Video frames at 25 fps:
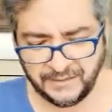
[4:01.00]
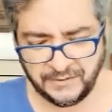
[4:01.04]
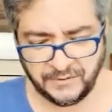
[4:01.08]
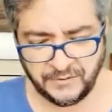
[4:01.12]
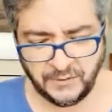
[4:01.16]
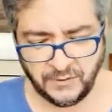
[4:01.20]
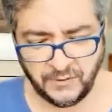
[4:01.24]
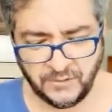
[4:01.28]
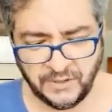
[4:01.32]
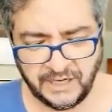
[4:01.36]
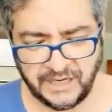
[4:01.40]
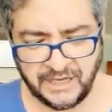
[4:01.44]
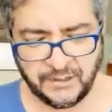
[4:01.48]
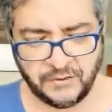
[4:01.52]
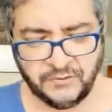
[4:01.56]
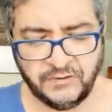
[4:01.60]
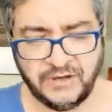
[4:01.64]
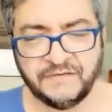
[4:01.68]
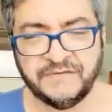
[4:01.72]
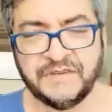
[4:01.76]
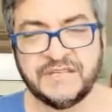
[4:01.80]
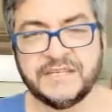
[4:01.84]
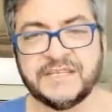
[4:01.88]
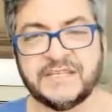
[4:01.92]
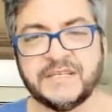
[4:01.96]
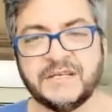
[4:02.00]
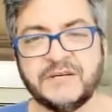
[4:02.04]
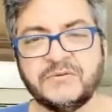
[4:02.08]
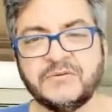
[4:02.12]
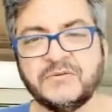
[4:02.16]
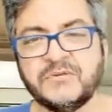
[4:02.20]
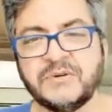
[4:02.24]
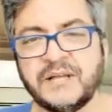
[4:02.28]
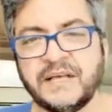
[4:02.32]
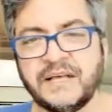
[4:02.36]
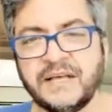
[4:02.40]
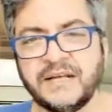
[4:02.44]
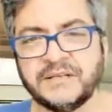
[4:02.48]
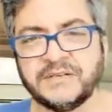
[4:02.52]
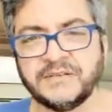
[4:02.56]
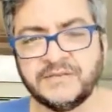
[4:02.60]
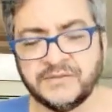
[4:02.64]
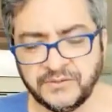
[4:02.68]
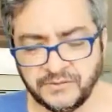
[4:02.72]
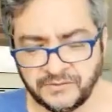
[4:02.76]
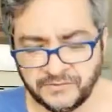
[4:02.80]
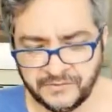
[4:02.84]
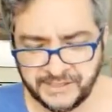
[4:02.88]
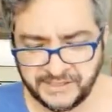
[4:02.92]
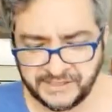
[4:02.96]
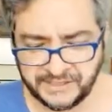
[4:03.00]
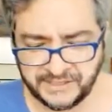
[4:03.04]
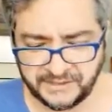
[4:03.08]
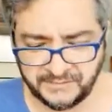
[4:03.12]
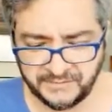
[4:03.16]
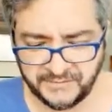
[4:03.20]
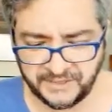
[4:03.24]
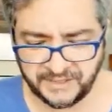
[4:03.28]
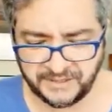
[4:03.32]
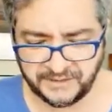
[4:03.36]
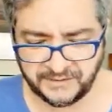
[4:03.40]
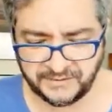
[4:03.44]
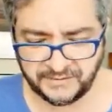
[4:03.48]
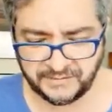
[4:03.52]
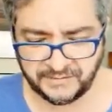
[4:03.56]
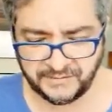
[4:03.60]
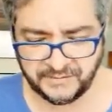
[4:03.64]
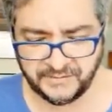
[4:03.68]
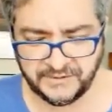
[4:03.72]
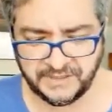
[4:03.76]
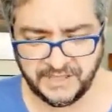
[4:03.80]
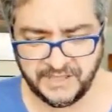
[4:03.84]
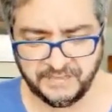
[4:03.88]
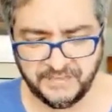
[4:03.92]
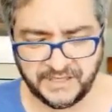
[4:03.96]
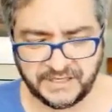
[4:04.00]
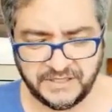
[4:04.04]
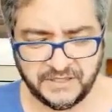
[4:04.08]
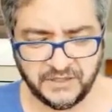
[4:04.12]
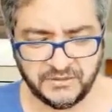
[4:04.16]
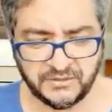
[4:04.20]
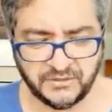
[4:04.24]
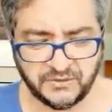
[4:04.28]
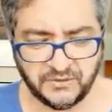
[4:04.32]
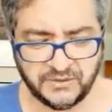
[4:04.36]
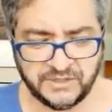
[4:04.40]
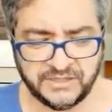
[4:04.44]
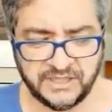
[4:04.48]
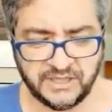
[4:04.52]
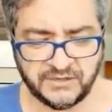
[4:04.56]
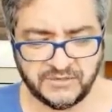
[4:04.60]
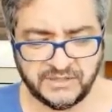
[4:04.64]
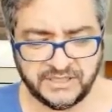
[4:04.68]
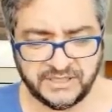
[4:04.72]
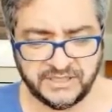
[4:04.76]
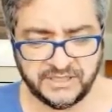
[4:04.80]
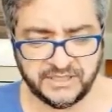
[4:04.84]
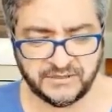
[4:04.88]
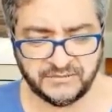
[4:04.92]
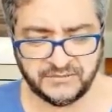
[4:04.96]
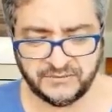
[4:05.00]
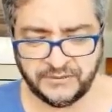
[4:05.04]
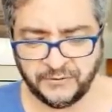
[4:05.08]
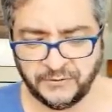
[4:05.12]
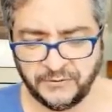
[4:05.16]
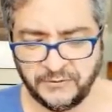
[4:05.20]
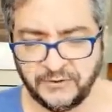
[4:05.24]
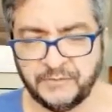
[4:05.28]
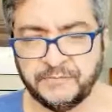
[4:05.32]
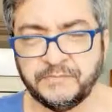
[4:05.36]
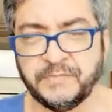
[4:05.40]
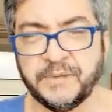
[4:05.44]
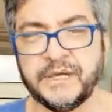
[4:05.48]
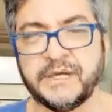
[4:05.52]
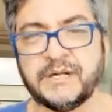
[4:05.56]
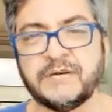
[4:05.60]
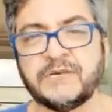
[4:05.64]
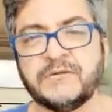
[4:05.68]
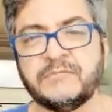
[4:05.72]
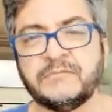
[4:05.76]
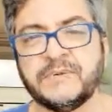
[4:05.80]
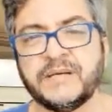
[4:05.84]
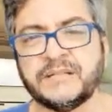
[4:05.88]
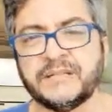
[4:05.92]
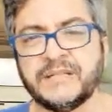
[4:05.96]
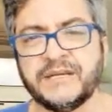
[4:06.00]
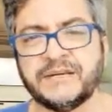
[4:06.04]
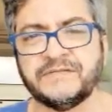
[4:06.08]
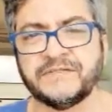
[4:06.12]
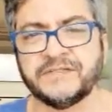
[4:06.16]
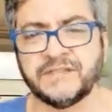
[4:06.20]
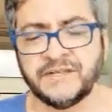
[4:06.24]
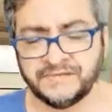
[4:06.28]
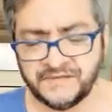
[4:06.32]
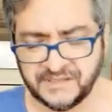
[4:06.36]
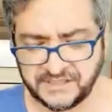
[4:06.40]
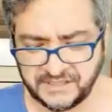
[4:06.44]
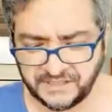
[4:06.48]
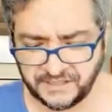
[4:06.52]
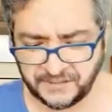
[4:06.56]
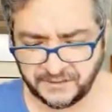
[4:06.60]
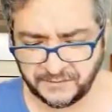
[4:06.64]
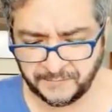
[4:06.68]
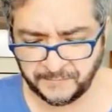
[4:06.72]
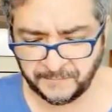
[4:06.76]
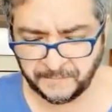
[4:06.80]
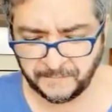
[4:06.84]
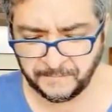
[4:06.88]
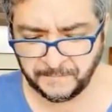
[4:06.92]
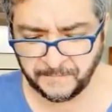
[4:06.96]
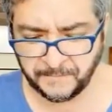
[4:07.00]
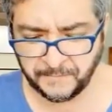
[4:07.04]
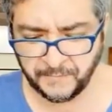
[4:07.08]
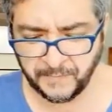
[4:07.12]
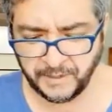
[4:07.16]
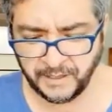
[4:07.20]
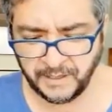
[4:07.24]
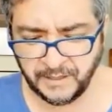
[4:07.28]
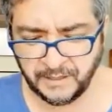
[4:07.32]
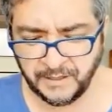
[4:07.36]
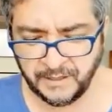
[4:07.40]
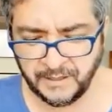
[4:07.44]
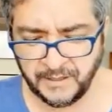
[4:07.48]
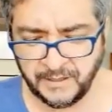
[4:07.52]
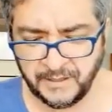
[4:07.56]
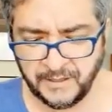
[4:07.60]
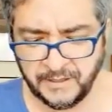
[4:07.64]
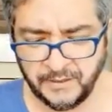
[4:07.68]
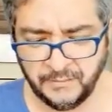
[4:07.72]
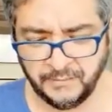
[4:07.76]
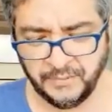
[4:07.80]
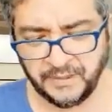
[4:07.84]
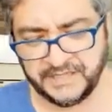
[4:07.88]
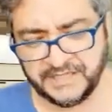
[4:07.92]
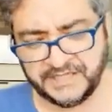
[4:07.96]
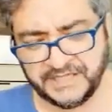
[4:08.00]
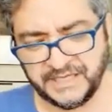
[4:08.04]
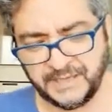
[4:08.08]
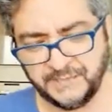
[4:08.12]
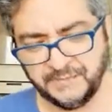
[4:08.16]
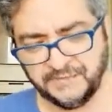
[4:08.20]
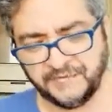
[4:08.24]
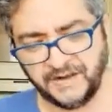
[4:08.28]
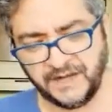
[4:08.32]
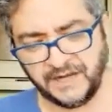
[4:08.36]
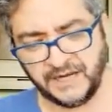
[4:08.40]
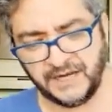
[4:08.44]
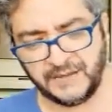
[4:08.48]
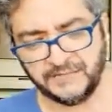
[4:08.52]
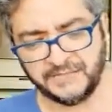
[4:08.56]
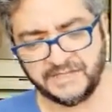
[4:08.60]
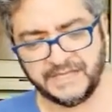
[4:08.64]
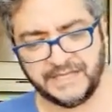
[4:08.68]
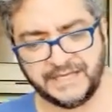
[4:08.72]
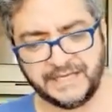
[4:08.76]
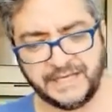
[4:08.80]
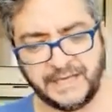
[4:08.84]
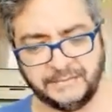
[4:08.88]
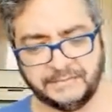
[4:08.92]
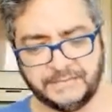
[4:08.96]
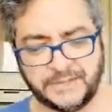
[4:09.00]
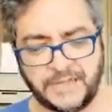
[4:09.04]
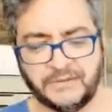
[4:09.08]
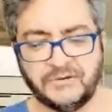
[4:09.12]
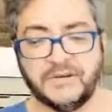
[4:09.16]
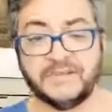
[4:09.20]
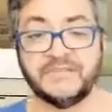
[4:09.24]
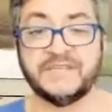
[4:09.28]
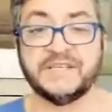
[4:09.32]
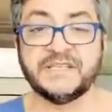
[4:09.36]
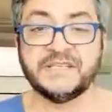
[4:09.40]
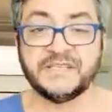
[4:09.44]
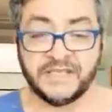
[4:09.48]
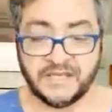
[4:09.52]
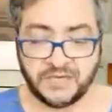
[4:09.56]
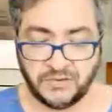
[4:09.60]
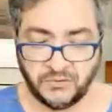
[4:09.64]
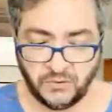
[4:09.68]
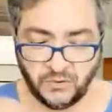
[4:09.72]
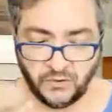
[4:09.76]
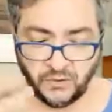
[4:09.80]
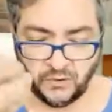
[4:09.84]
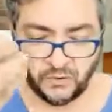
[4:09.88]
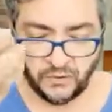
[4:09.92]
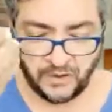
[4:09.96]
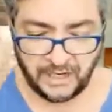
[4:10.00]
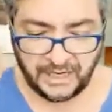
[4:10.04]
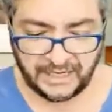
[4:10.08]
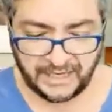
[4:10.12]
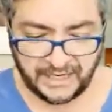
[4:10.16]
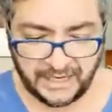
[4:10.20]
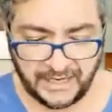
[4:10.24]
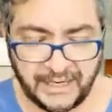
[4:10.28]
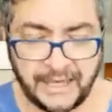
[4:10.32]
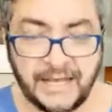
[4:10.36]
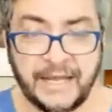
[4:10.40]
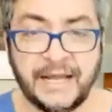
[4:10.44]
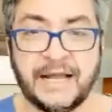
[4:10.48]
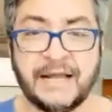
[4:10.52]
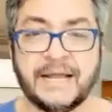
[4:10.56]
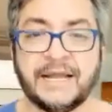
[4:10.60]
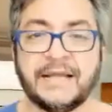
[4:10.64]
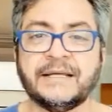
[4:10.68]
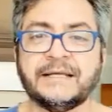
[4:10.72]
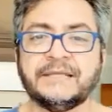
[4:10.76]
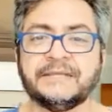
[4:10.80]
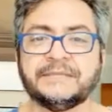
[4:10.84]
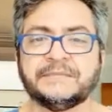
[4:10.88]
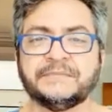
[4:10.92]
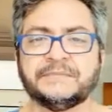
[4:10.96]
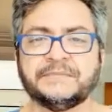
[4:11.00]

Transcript: com, le, com a visão no leste do conhecimento. Os demais estão todos ausentes ou é, operam com metáfora da visão. Por exemplo, falamos em captar uma visão ou agarrá-la,